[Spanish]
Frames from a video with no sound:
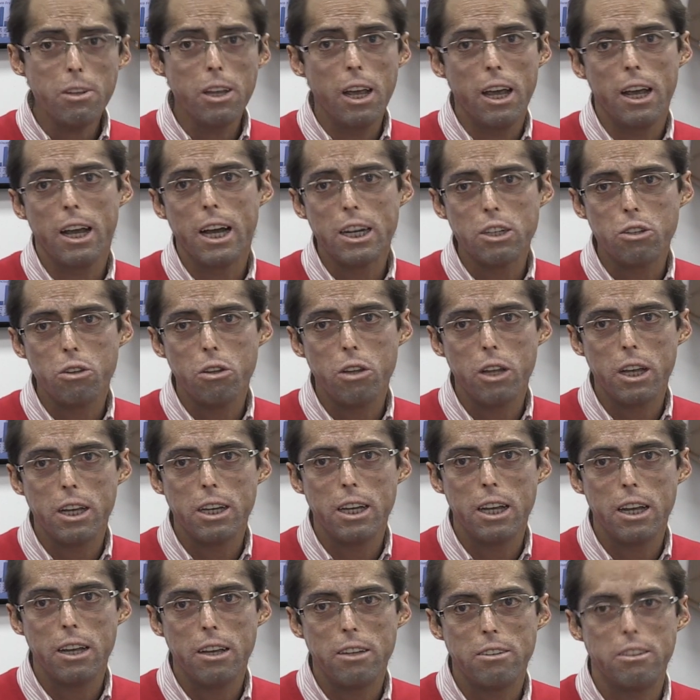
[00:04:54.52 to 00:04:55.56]
En caso de
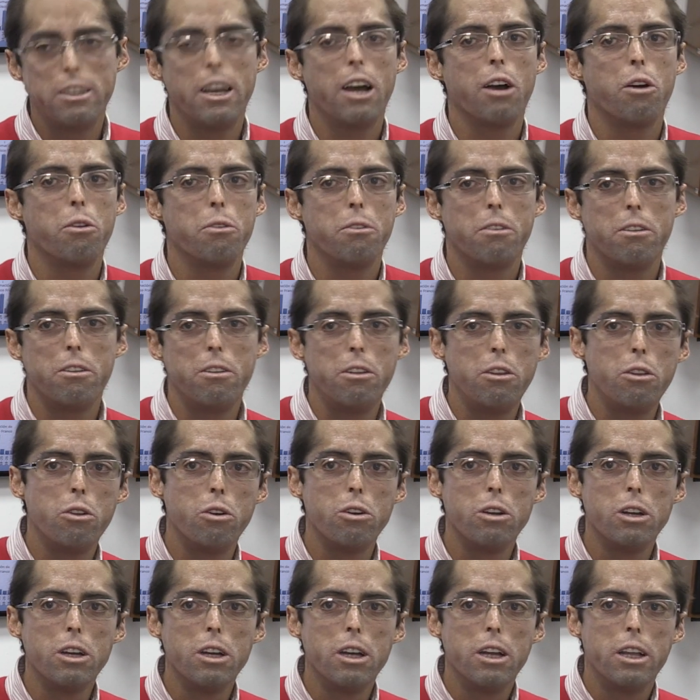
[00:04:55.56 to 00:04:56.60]
que sea
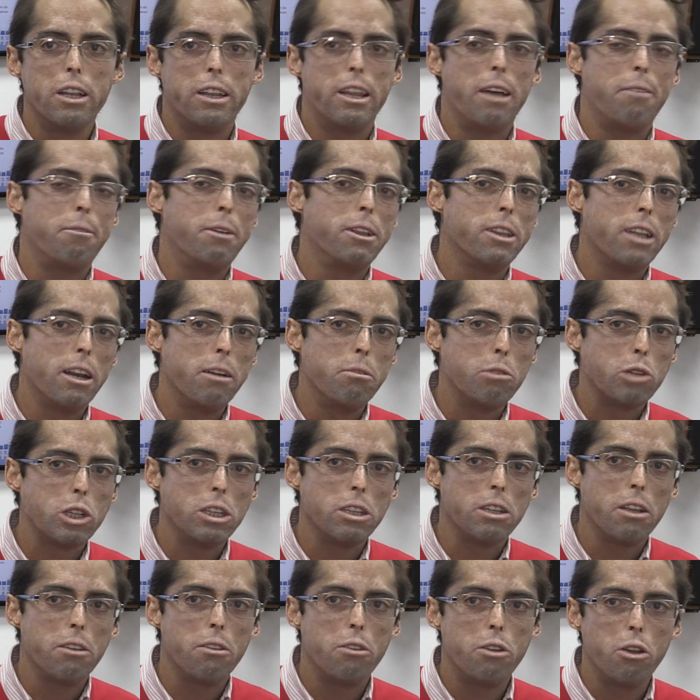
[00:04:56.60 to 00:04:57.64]
concedido, también tenemos
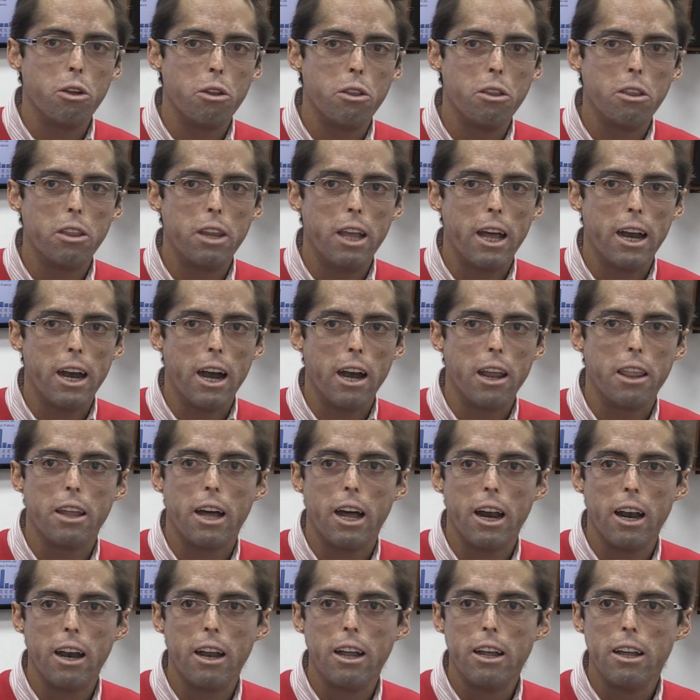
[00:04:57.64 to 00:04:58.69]
intención de
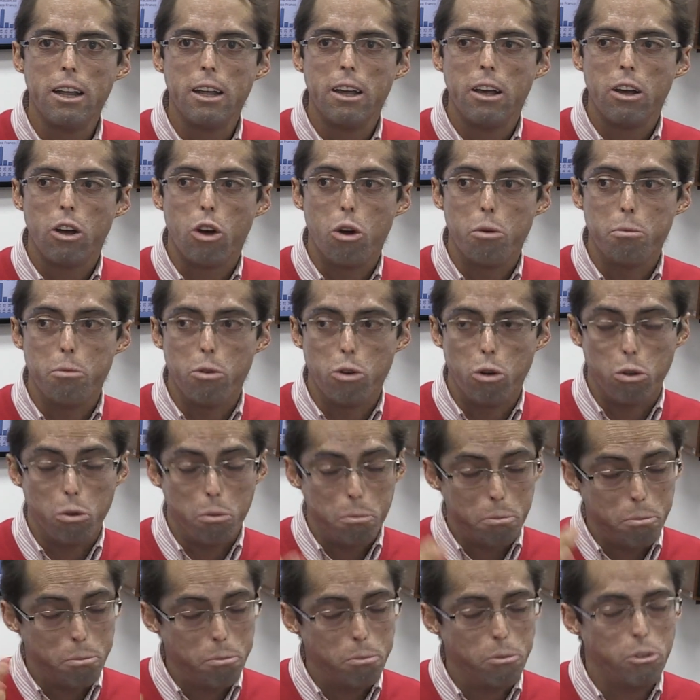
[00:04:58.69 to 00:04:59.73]
analizar
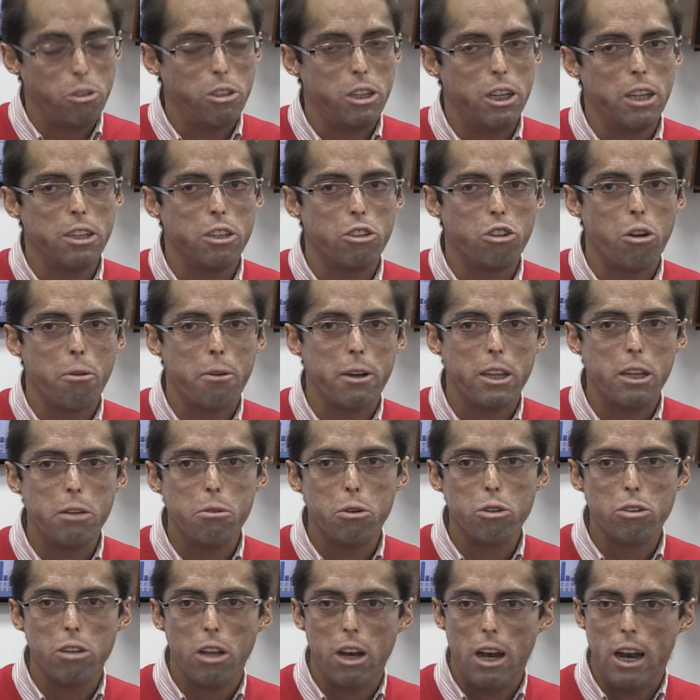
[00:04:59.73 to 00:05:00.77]
como siguientes
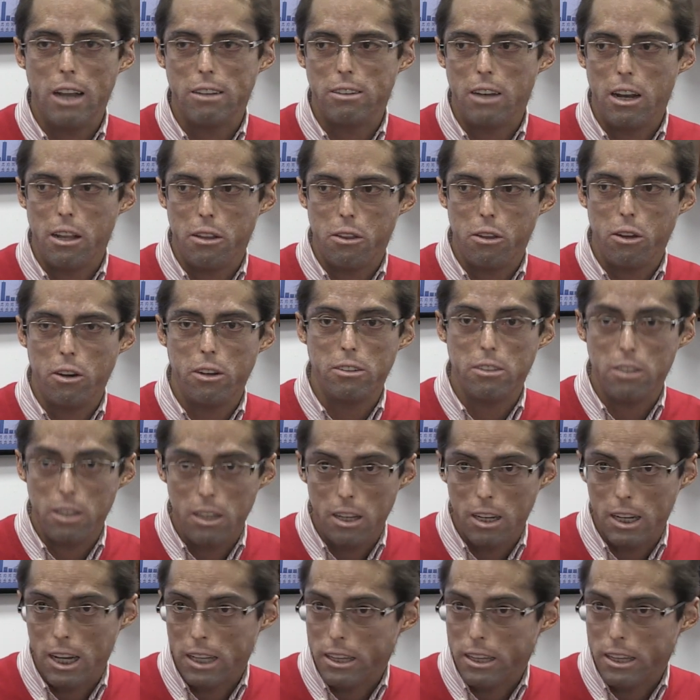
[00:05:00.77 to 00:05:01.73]
objetivos las elecciones de